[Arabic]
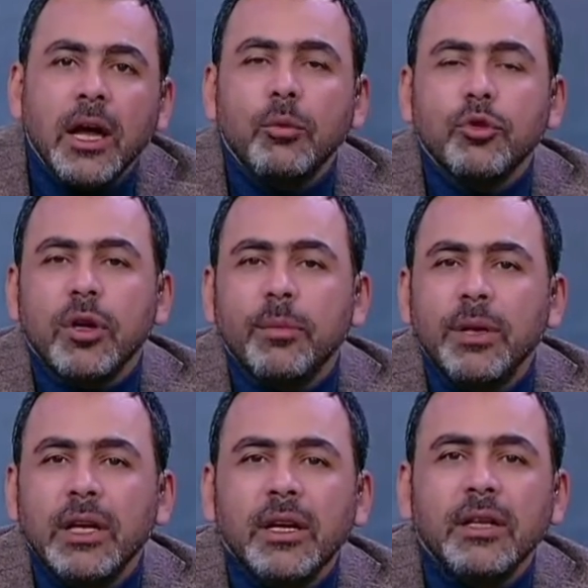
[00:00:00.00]

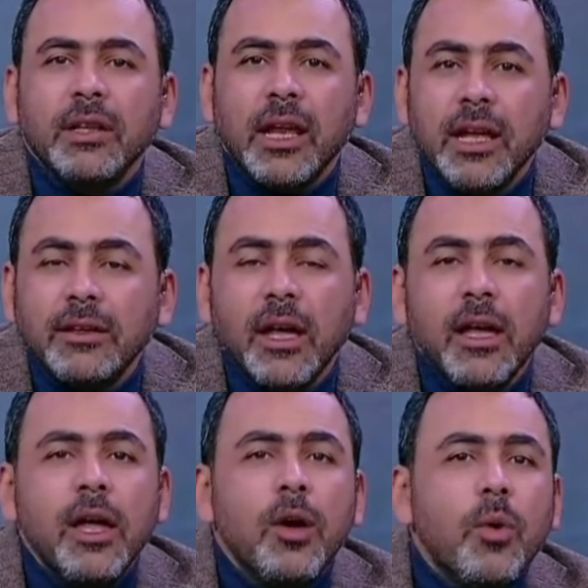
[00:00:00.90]
المصابين
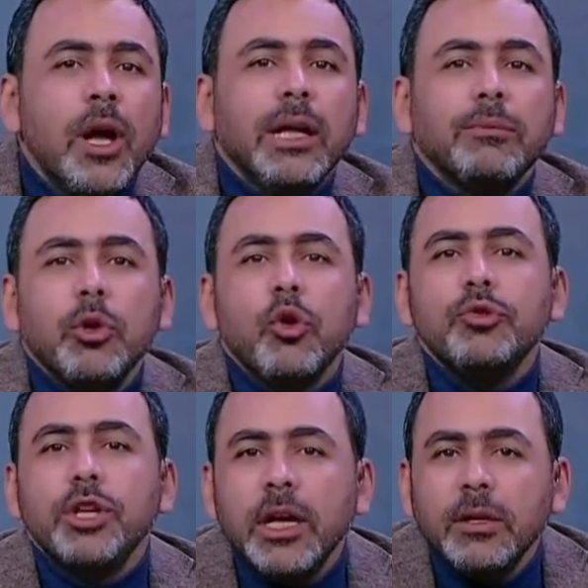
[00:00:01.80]
الثلاثة واحد
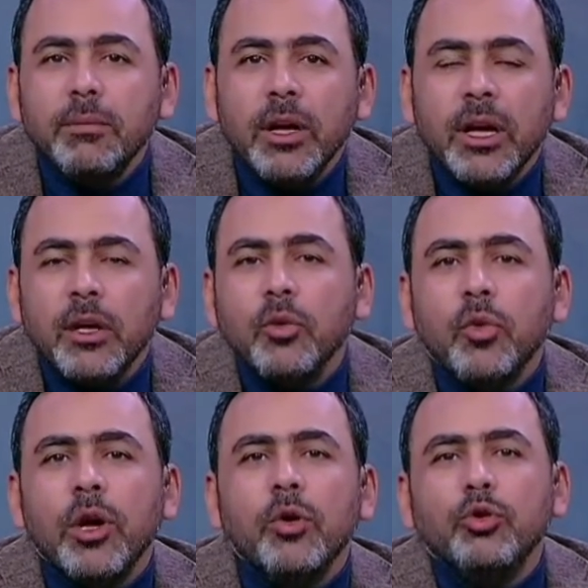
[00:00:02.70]
منهم شهد
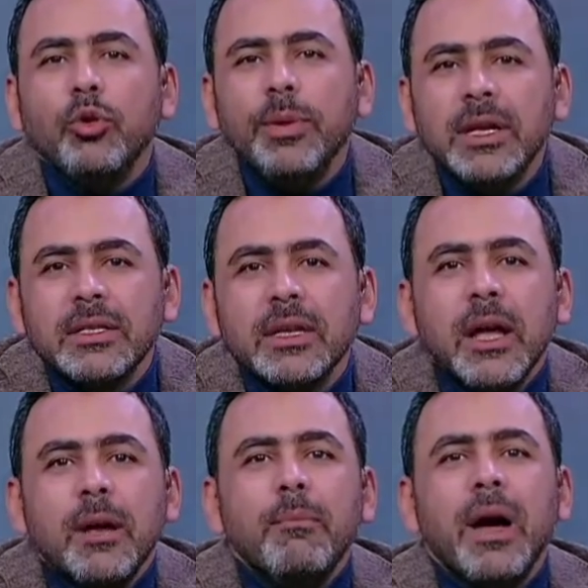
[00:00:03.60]
بأنه الأتوبيس